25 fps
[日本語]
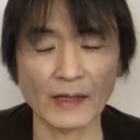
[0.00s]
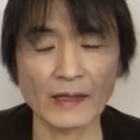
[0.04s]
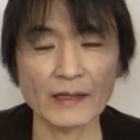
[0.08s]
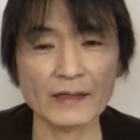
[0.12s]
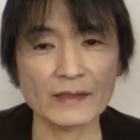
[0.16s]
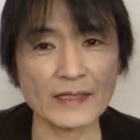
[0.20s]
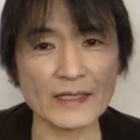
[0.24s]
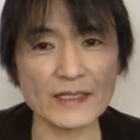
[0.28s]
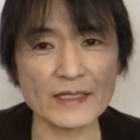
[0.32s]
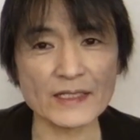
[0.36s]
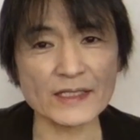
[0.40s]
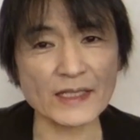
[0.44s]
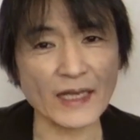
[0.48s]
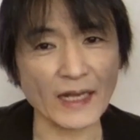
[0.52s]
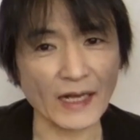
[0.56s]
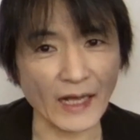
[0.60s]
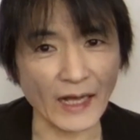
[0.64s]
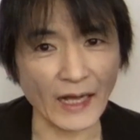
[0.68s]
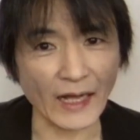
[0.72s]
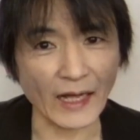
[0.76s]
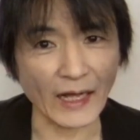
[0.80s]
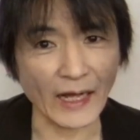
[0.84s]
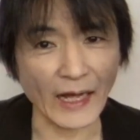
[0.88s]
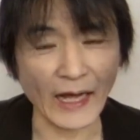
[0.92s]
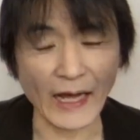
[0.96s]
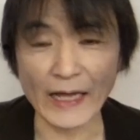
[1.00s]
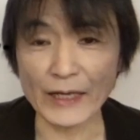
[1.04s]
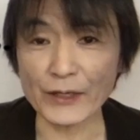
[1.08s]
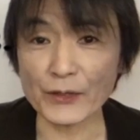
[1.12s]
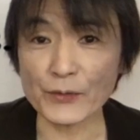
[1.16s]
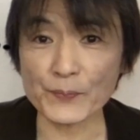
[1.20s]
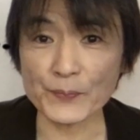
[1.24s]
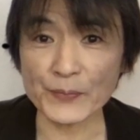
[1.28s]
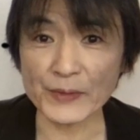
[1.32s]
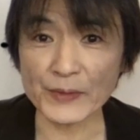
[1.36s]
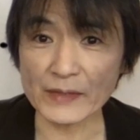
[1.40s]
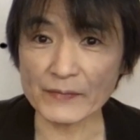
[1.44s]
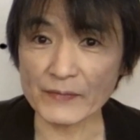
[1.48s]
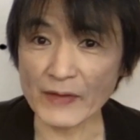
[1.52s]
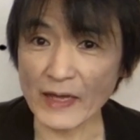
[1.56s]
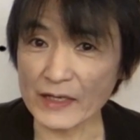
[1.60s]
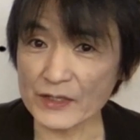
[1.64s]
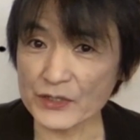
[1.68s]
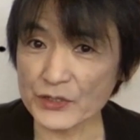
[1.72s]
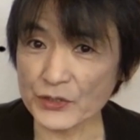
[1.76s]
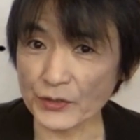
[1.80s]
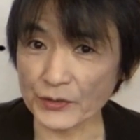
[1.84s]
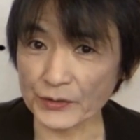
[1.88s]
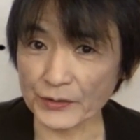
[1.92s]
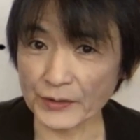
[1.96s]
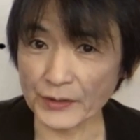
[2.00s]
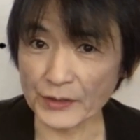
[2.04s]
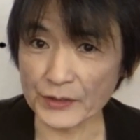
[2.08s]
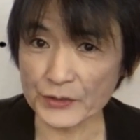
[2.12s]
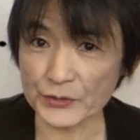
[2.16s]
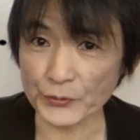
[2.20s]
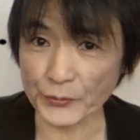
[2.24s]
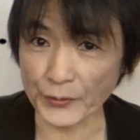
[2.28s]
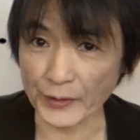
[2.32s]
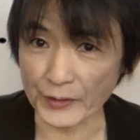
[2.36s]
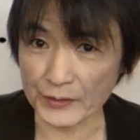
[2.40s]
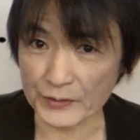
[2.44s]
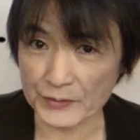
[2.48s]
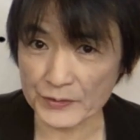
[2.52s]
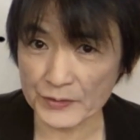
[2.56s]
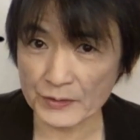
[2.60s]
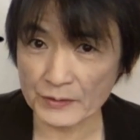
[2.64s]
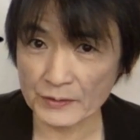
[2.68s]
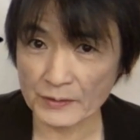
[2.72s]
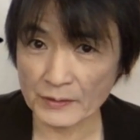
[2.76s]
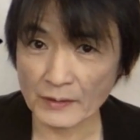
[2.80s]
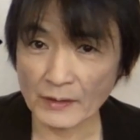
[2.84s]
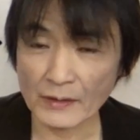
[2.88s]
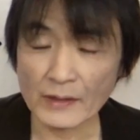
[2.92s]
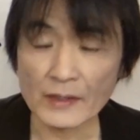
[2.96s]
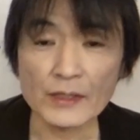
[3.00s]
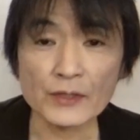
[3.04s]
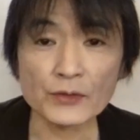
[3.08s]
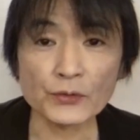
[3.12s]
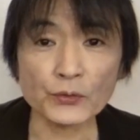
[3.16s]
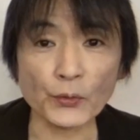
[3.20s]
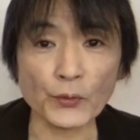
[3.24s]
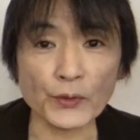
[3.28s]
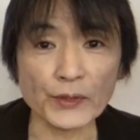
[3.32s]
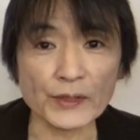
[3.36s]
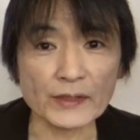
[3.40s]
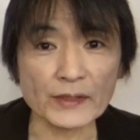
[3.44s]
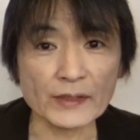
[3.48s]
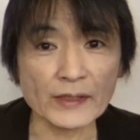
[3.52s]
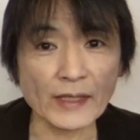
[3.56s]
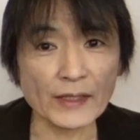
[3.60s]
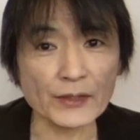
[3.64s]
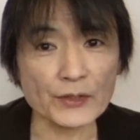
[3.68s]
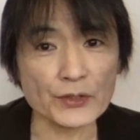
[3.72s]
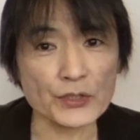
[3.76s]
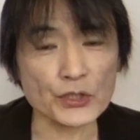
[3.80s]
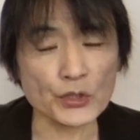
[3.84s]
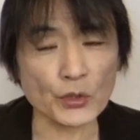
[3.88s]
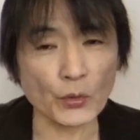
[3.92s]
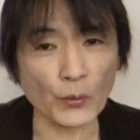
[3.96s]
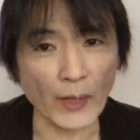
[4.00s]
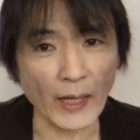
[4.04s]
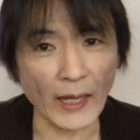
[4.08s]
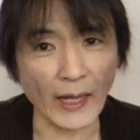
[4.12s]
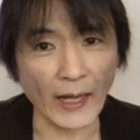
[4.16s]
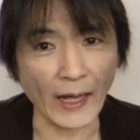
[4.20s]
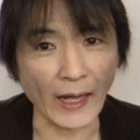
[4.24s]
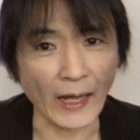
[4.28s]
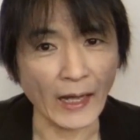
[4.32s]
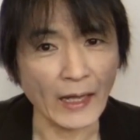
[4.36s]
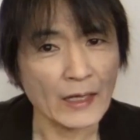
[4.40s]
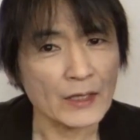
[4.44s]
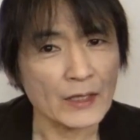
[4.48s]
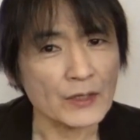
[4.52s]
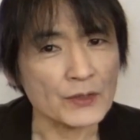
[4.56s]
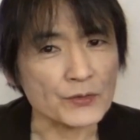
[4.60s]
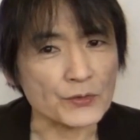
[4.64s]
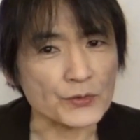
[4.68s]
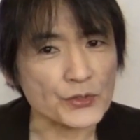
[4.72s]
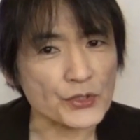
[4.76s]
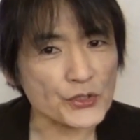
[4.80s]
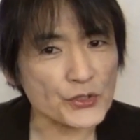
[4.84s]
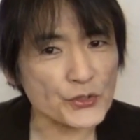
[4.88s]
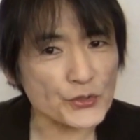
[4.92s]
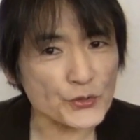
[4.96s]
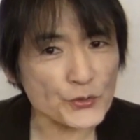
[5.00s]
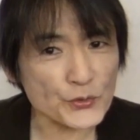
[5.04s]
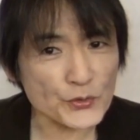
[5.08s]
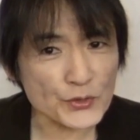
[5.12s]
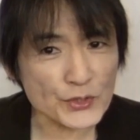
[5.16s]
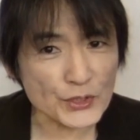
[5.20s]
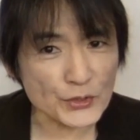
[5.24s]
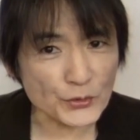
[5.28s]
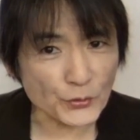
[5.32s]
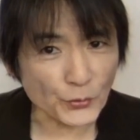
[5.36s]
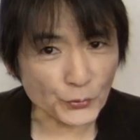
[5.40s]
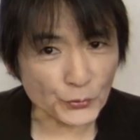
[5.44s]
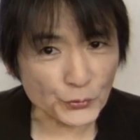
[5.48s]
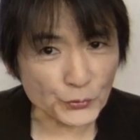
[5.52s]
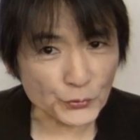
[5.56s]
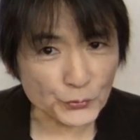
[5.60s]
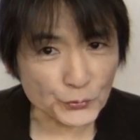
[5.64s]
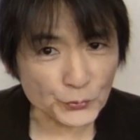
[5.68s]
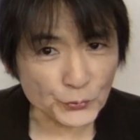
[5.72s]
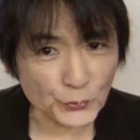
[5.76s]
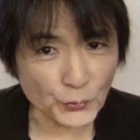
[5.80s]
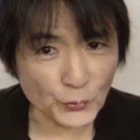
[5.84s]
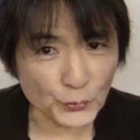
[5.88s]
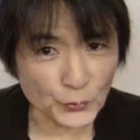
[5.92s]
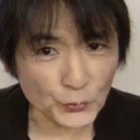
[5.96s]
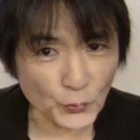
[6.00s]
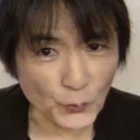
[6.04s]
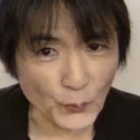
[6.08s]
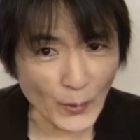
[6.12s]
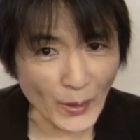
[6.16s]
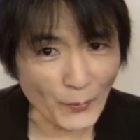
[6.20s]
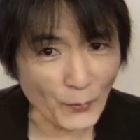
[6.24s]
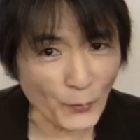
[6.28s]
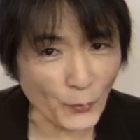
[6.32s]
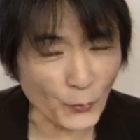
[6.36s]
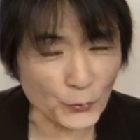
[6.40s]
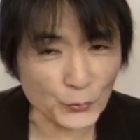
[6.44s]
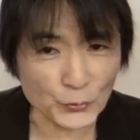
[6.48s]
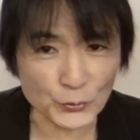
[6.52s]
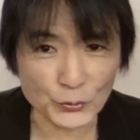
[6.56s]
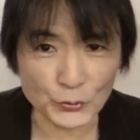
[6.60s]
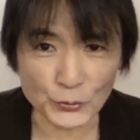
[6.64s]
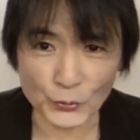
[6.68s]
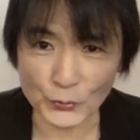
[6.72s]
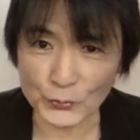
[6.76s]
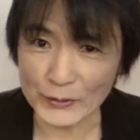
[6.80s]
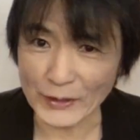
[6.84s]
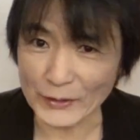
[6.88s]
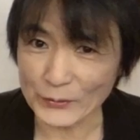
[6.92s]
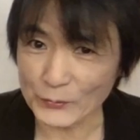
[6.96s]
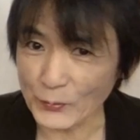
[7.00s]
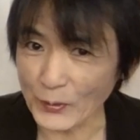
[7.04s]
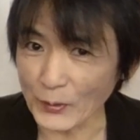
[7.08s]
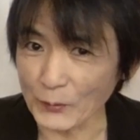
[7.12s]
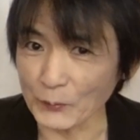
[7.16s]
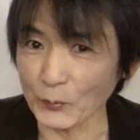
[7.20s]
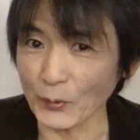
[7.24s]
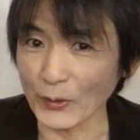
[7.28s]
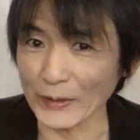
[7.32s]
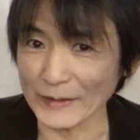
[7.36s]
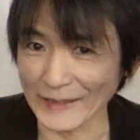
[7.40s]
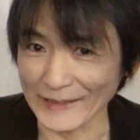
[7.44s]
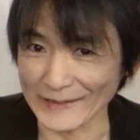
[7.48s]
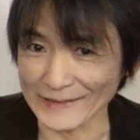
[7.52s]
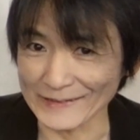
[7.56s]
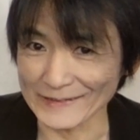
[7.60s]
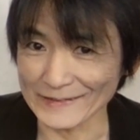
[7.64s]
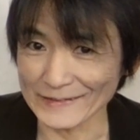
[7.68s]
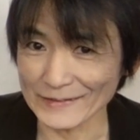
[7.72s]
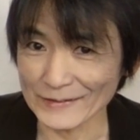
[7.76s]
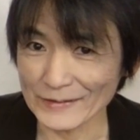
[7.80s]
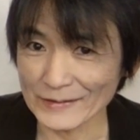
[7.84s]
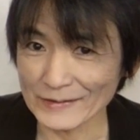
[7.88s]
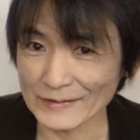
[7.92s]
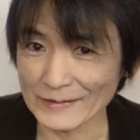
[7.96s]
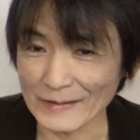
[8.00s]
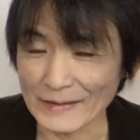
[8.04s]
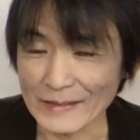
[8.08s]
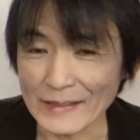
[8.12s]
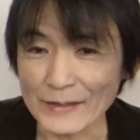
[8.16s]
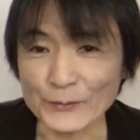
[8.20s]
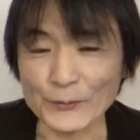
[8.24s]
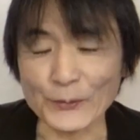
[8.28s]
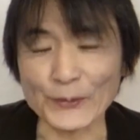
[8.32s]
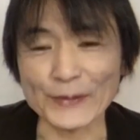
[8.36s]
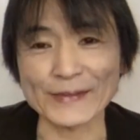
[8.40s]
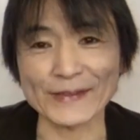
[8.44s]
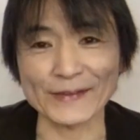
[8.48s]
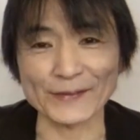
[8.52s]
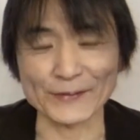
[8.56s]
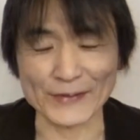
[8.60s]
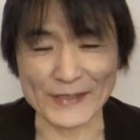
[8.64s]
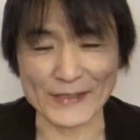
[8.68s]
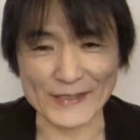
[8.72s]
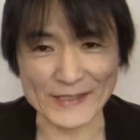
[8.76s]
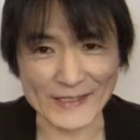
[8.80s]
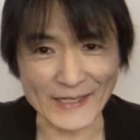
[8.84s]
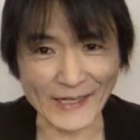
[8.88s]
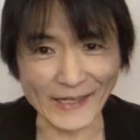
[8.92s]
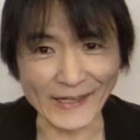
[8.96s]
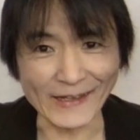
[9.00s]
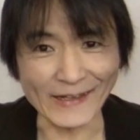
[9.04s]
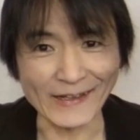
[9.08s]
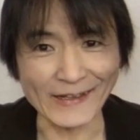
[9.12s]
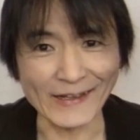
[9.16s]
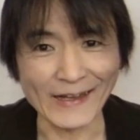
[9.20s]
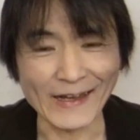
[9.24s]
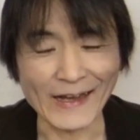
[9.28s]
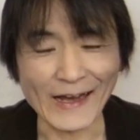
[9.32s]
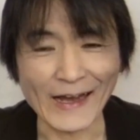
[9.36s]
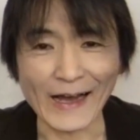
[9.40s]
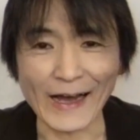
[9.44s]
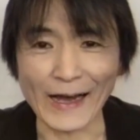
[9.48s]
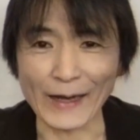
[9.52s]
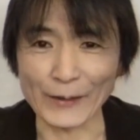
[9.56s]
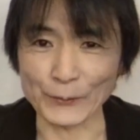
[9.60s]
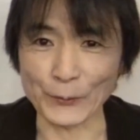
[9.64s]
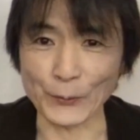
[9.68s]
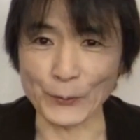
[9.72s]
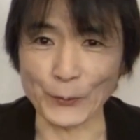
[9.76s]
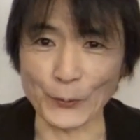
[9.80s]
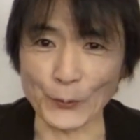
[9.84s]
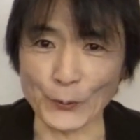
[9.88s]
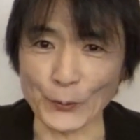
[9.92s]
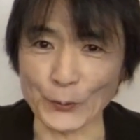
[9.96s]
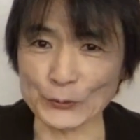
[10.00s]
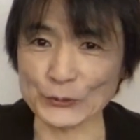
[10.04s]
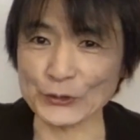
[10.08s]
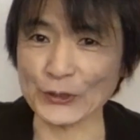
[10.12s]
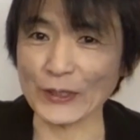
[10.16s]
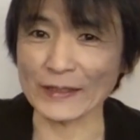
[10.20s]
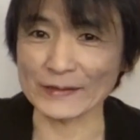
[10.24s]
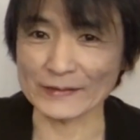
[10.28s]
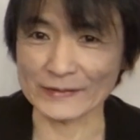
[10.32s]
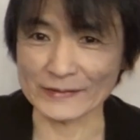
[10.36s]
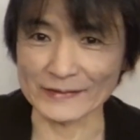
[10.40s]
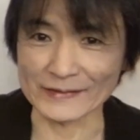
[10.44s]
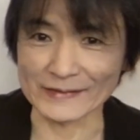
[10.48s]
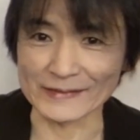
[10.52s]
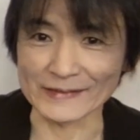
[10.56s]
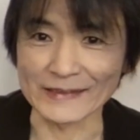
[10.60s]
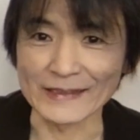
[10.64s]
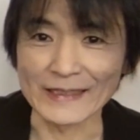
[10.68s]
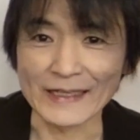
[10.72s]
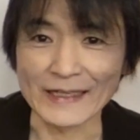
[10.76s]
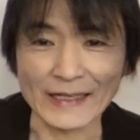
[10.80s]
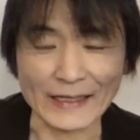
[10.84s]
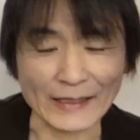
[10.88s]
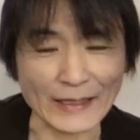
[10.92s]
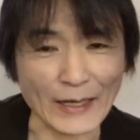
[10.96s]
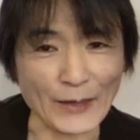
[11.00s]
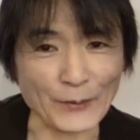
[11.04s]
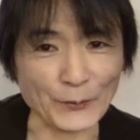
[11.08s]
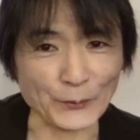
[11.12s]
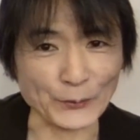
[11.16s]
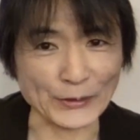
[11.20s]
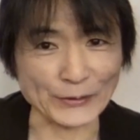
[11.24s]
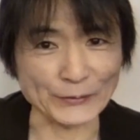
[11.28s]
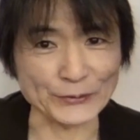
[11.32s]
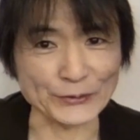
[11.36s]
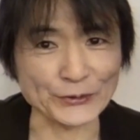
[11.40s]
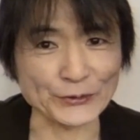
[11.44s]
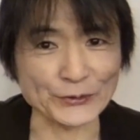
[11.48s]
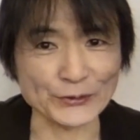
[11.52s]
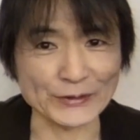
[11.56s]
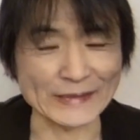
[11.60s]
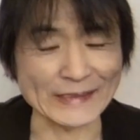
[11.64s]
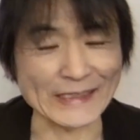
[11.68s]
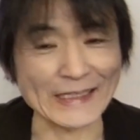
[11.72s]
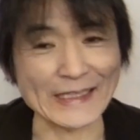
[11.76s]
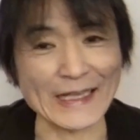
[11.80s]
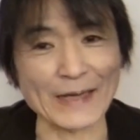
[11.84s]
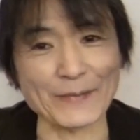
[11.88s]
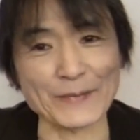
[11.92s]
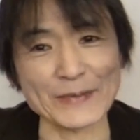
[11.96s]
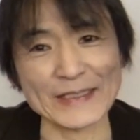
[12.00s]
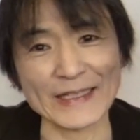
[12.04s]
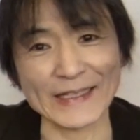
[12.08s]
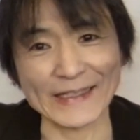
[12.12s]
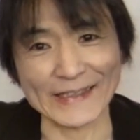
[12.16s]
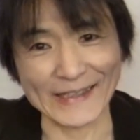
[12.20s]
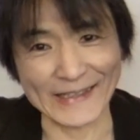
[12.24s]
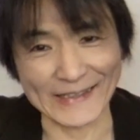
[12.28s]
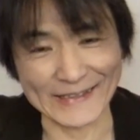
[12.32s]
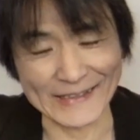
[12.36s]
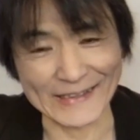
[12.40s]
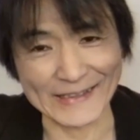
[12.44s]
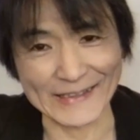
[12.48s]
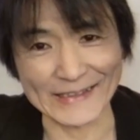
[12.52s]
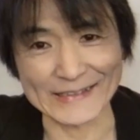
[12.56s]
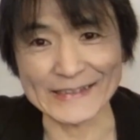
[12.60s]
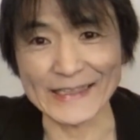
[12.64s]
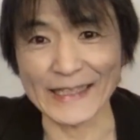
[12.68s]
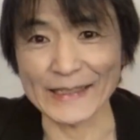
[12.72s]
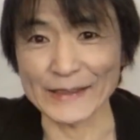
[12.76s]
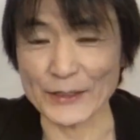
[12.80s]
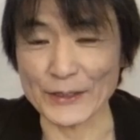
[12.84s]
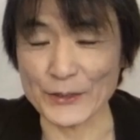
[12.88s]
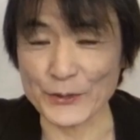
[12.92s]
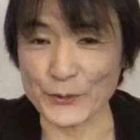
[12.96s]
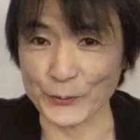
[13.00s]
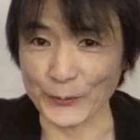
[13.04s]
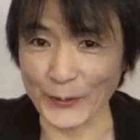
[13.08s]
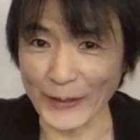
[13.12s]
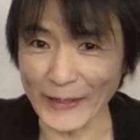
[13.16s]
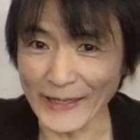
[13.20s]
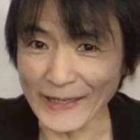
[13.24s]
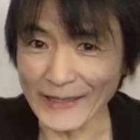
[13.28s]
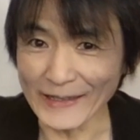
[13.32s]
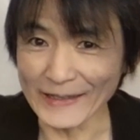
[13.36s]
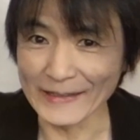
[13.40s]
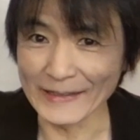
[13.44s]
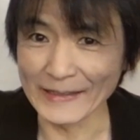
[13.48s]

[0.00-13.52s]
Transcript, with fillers: ですから、I don't believe extraterrestrials と言っている人は、宇宙人の言うことは本当だとは思わないと言ってるんですね。あの、おそらく過去に宇宙人に騙されたか何かしたんでしょうね。